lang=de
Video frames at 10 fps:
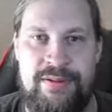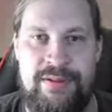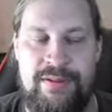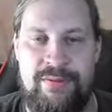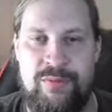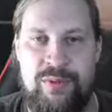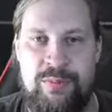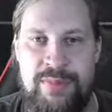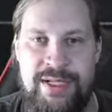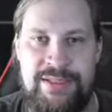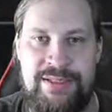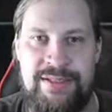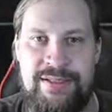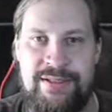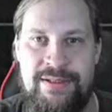Ein Wombat.
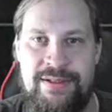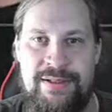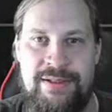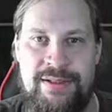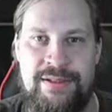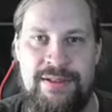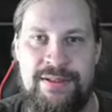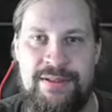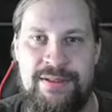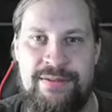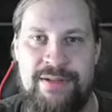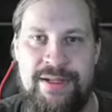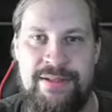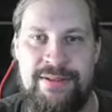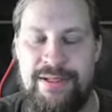Die
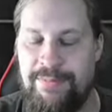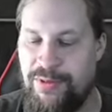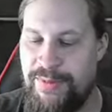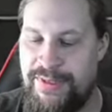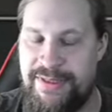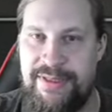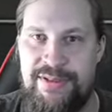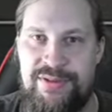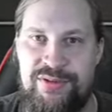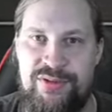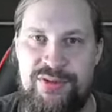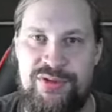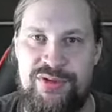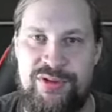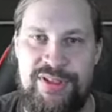zwei. Tamio meets the
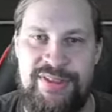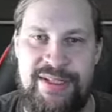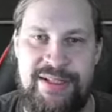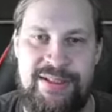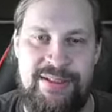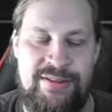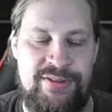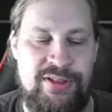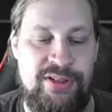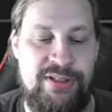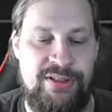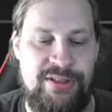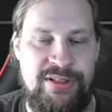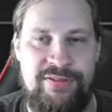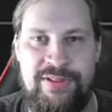Story Cycle Circle.
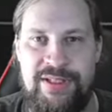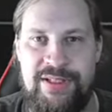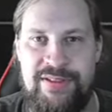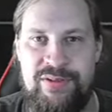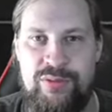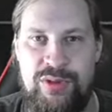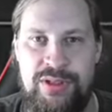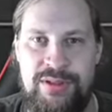Den finde ich ganz cool.